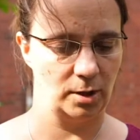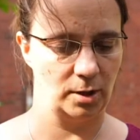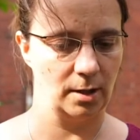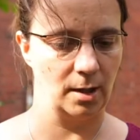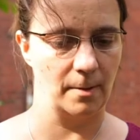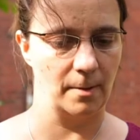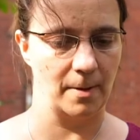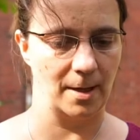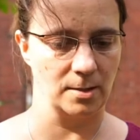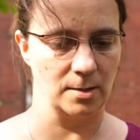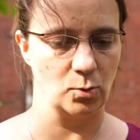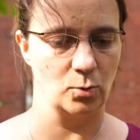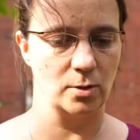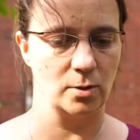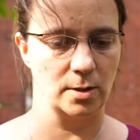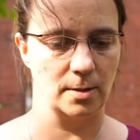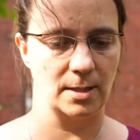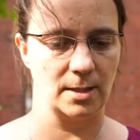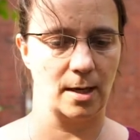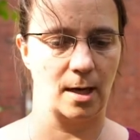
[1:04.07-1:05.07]
ihre
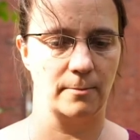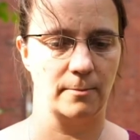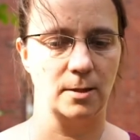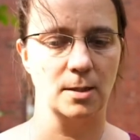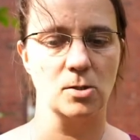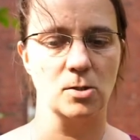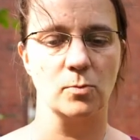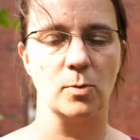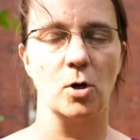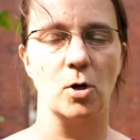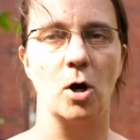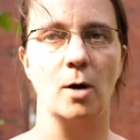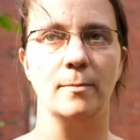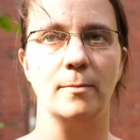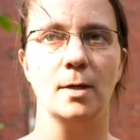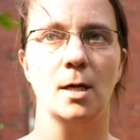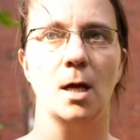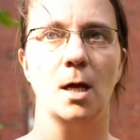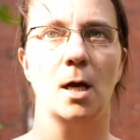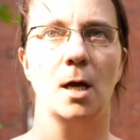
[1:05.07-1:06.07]
persönliche Therapie zu
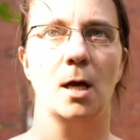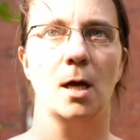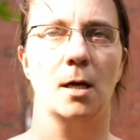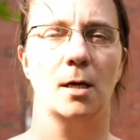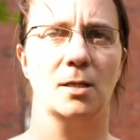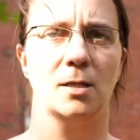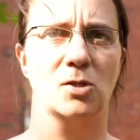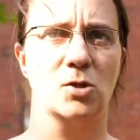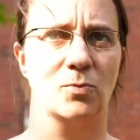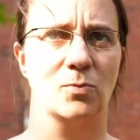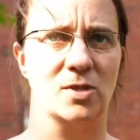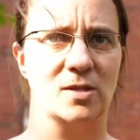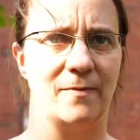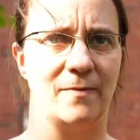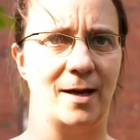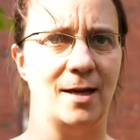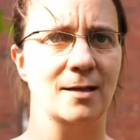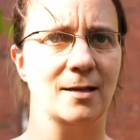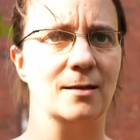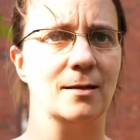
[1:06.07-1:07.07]
bekommen. Äh, zum
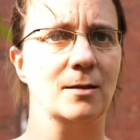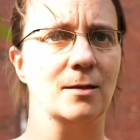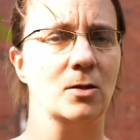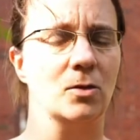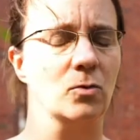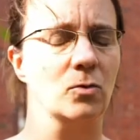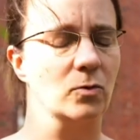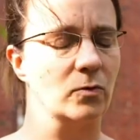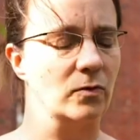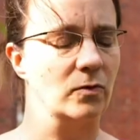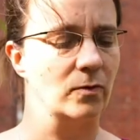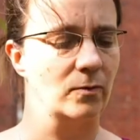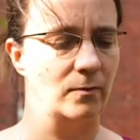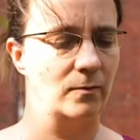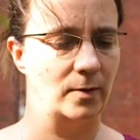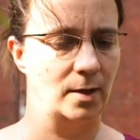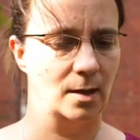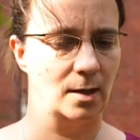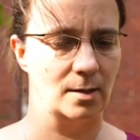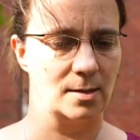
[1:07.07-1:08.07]
Zweiten
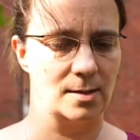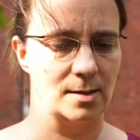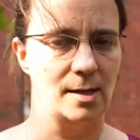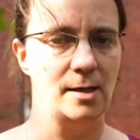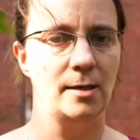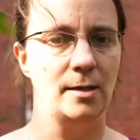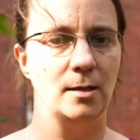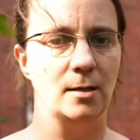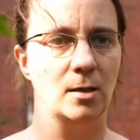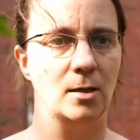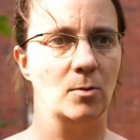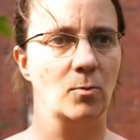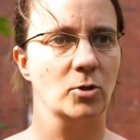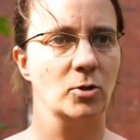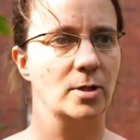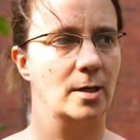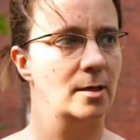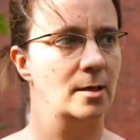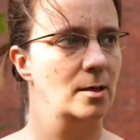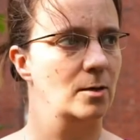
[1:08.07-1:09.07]
nutzen wir
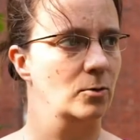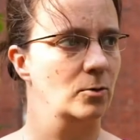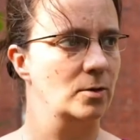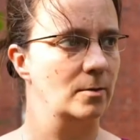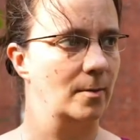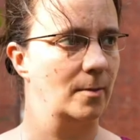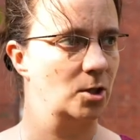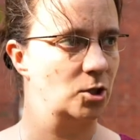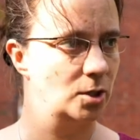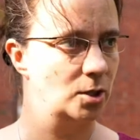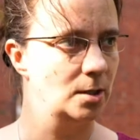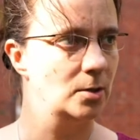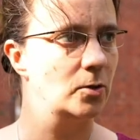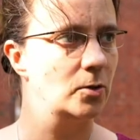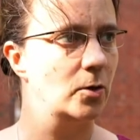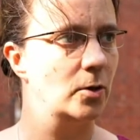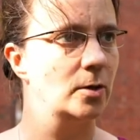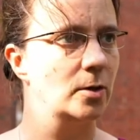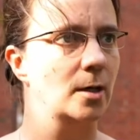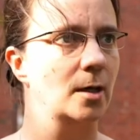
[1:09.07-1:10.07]
Zelllinienmodelle und Machine
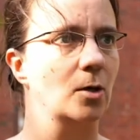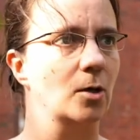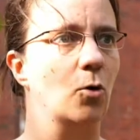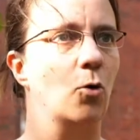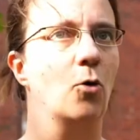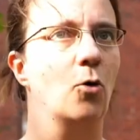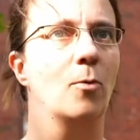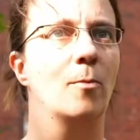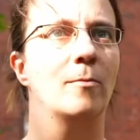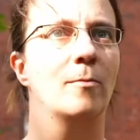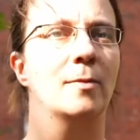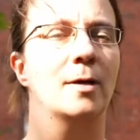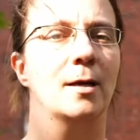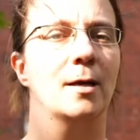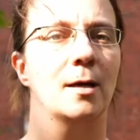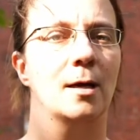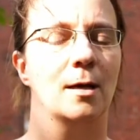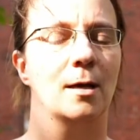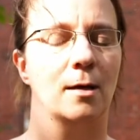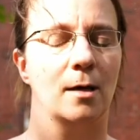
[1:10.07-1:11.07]
Learning, um
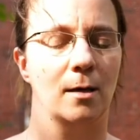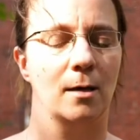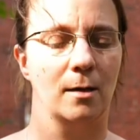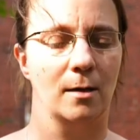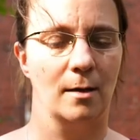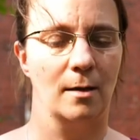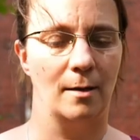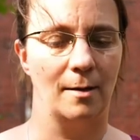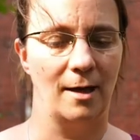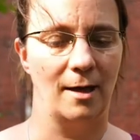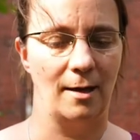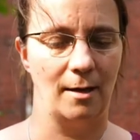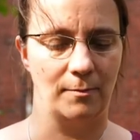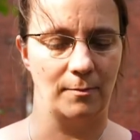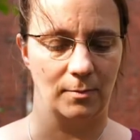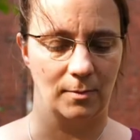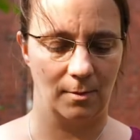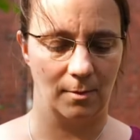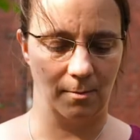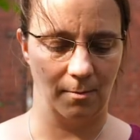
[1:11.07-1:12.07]
äh,
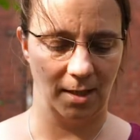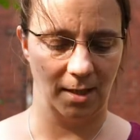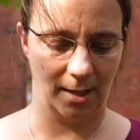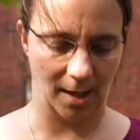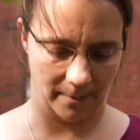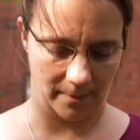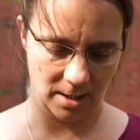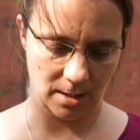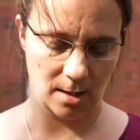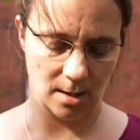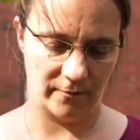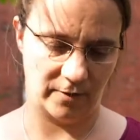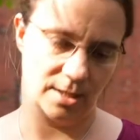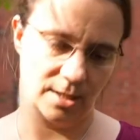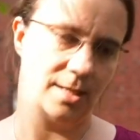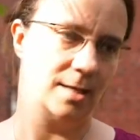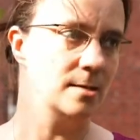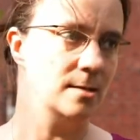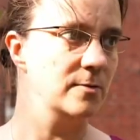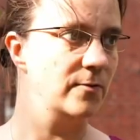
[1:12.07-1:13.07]

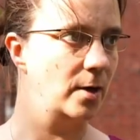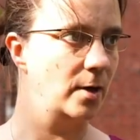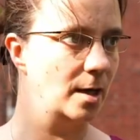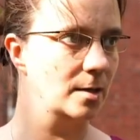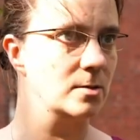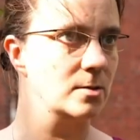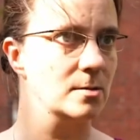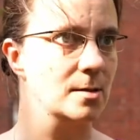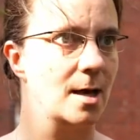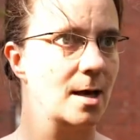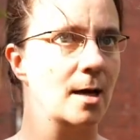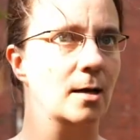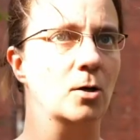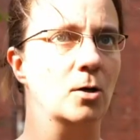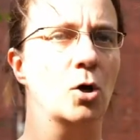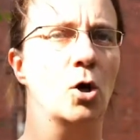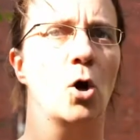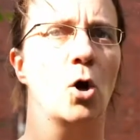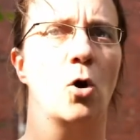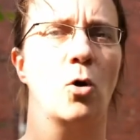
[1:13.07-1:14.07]
Medikamenteneffizienz
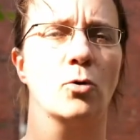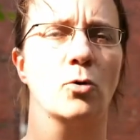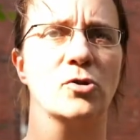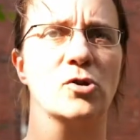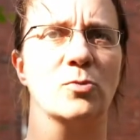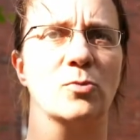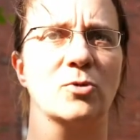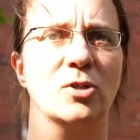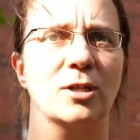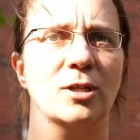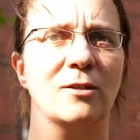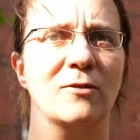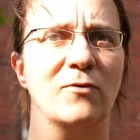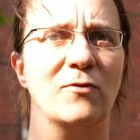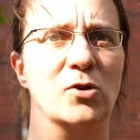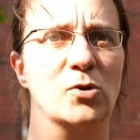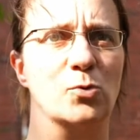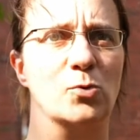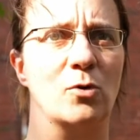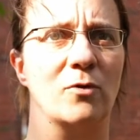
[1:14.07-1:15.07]
vorherzusagen. Und zum Dritten
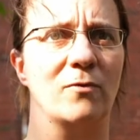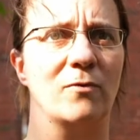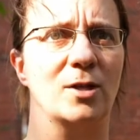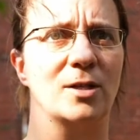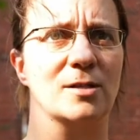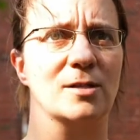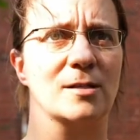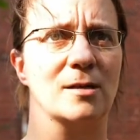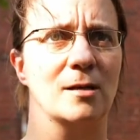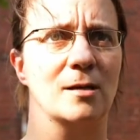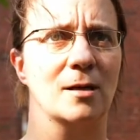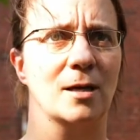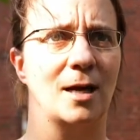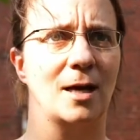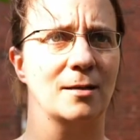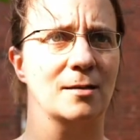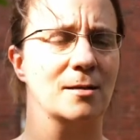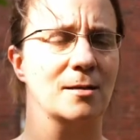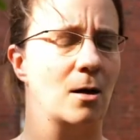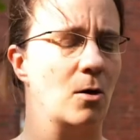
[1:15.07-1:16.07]
versuchen wir das
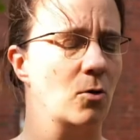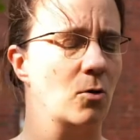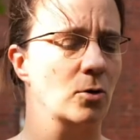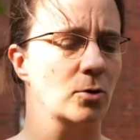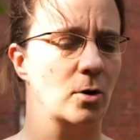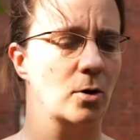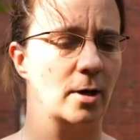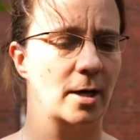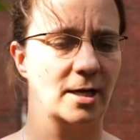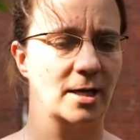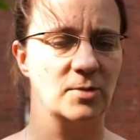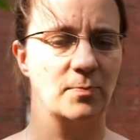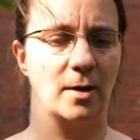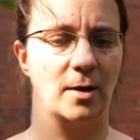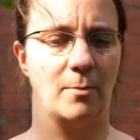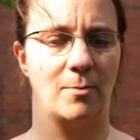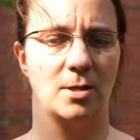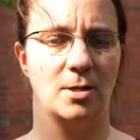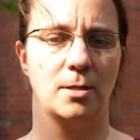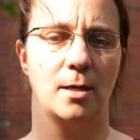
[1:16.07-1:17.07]
Ganze auch noch
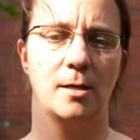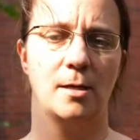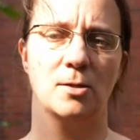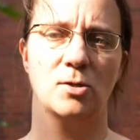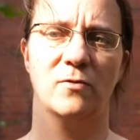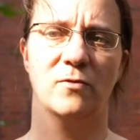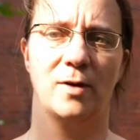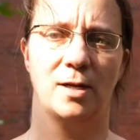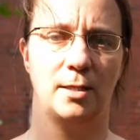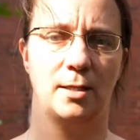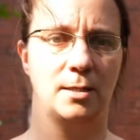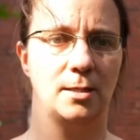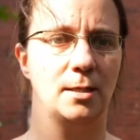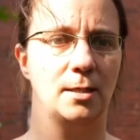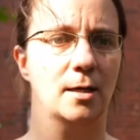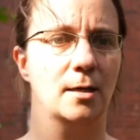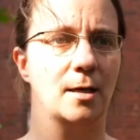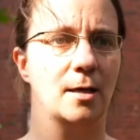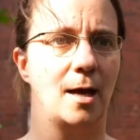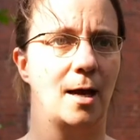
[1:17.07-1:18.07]
experimentell zu
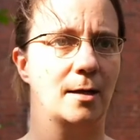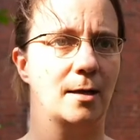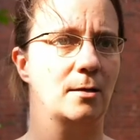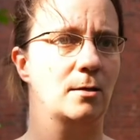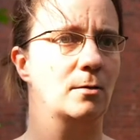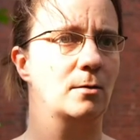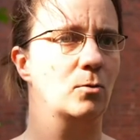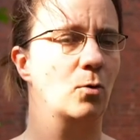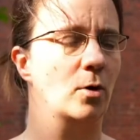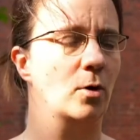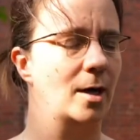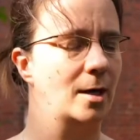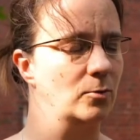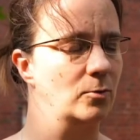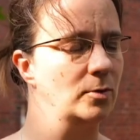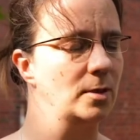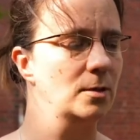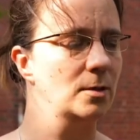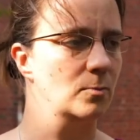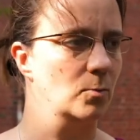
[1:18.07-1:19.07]
validieren an
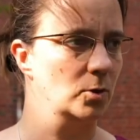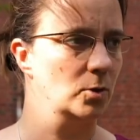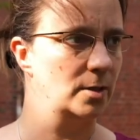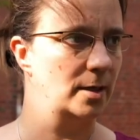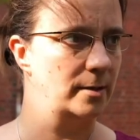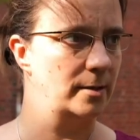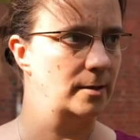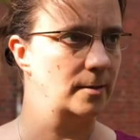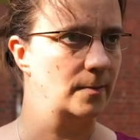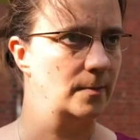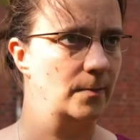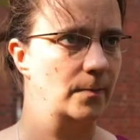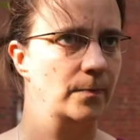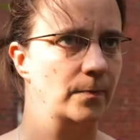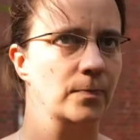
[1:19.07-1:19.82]
Organoidmodellen.